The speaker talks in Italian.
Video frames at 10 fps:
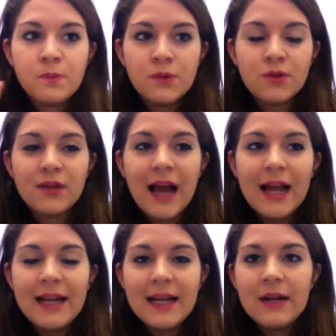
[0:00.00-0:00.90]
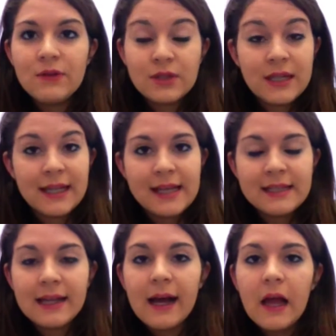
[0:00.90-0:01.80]
più totale nella vostra
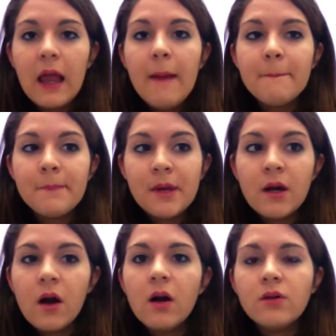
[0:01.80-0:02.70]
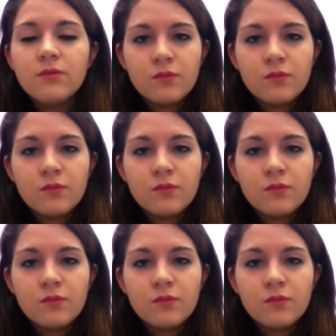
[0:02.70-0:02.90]
testa, però